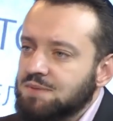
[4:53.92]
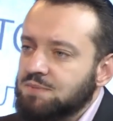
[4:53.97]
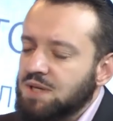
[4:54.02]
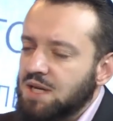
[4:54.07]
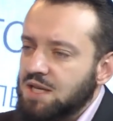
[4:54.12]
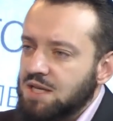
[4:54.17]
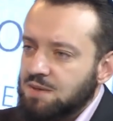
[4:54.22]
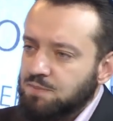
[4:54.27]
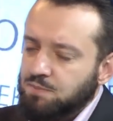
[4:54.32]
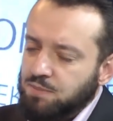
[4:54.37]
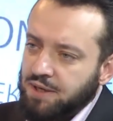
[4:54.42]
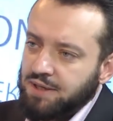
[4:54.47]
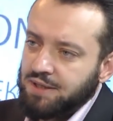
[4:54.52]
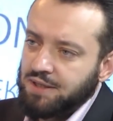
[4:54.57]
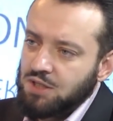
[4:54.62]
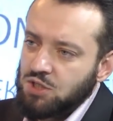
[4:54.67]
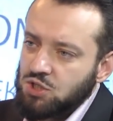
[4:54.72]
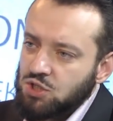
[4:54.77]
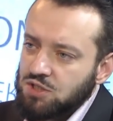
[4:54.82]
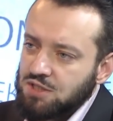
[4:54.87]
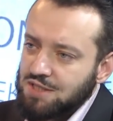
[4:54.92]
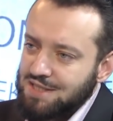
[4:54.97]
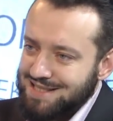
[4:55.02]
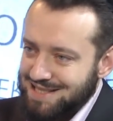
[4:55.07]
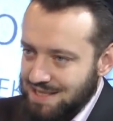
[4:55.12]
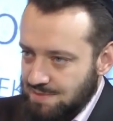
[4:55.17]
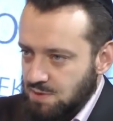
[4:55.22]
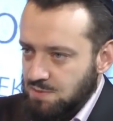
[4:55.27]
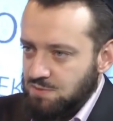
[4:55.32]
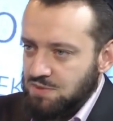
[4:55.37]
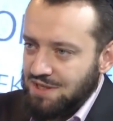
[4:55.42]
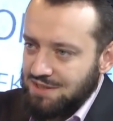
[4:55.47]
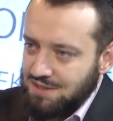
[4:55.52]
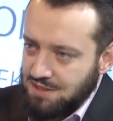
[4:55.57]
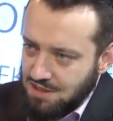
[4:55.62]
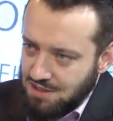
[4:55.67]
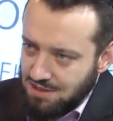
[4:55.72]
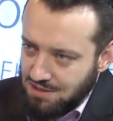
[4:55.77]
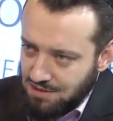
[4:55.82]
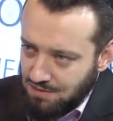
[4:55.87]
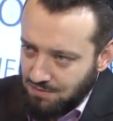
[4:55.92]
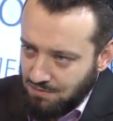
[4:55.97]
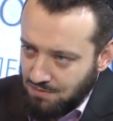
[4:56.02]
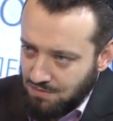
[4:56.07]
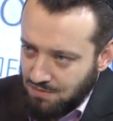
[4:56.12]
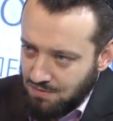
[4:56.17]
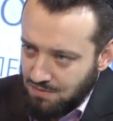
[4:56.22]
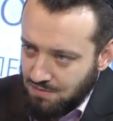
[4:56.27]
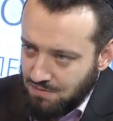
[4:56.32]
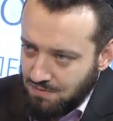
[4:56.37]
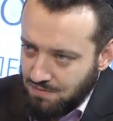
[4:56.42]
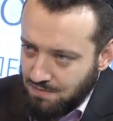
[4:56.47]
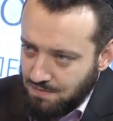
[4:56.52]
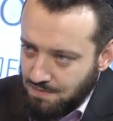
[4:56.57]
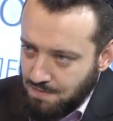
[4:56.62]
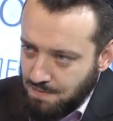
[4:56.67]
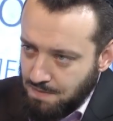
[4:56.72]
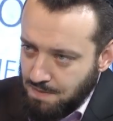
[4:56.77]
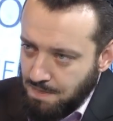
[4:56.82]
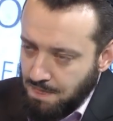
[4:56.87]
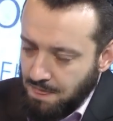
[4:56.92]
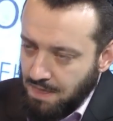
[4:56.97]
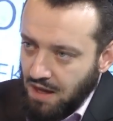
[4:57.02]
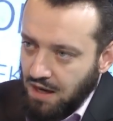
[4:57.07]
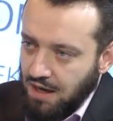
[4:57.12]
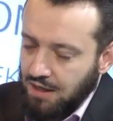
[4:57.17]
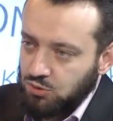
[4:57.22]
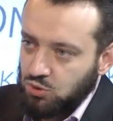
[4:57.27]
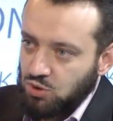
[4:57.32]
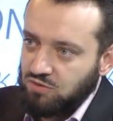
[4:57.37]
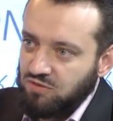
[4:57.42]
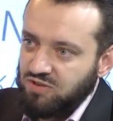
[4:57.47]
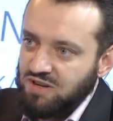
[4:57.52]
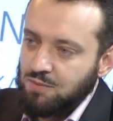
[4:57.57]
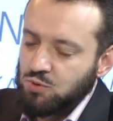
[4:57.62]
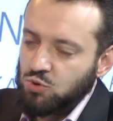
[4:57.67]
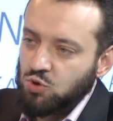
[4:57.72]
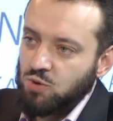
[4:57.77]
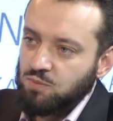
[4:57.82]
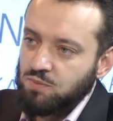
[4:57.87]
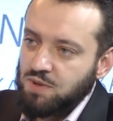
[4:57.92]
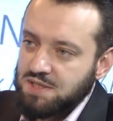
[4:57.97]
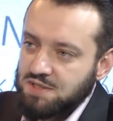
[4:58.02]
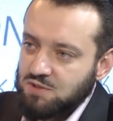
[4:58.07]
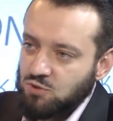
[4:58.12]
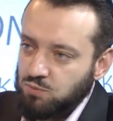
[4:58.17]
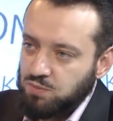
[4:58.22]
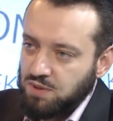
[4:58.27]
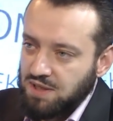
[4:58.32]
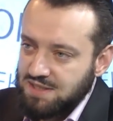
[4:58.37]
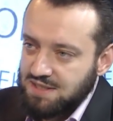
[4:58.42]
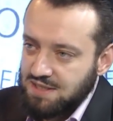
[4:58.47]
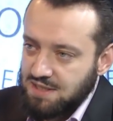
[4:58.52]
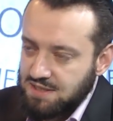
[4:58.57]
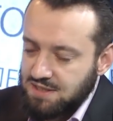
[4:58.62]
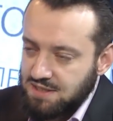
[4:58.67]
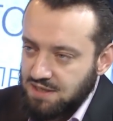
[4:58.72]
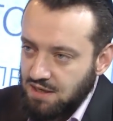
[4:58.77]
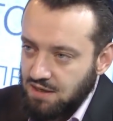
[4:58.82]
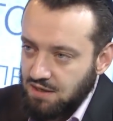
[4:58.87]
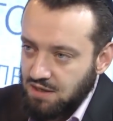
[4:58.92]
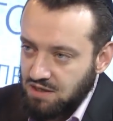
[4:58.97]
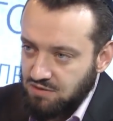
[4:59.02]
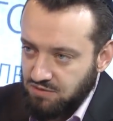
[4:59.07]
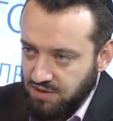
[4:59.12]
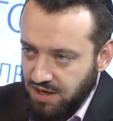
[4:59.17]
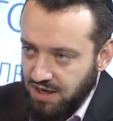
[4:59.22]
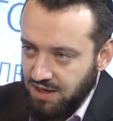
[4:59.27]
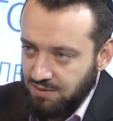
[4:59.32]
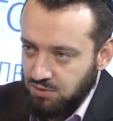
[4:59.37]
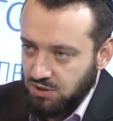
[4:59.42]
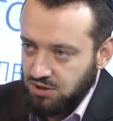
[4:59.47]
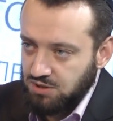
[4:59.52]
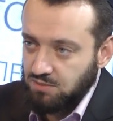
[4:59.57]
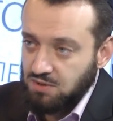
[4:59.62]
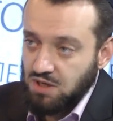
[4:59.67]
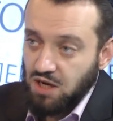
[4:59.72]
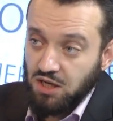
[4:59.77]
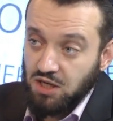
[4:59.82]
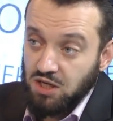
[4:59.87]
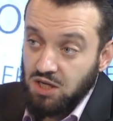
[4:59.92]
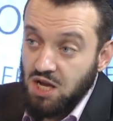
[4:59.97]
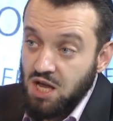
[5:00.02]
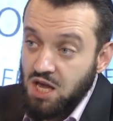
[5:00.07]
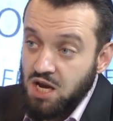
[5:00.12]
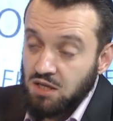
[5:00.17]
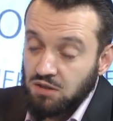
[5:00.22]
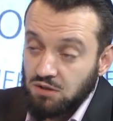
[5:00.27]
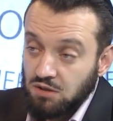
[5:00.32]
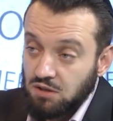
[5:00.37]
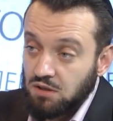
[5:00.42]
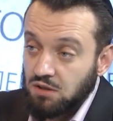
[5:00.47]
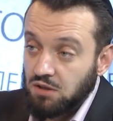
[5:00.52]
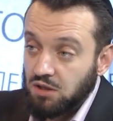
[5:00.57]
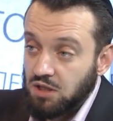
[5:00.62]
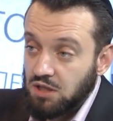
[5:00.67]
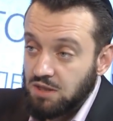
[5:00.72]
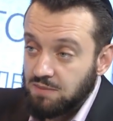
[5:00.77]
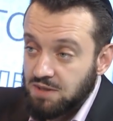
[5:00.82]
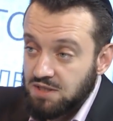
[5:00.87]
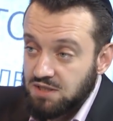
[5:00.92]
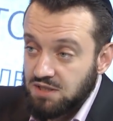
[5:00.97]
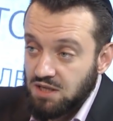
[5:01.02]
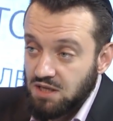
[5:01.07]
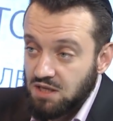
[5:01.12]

мнение принадлежит самим нацистам, которые во время Нюрнбергского процесса говорили об этом, как Геринг и немецкие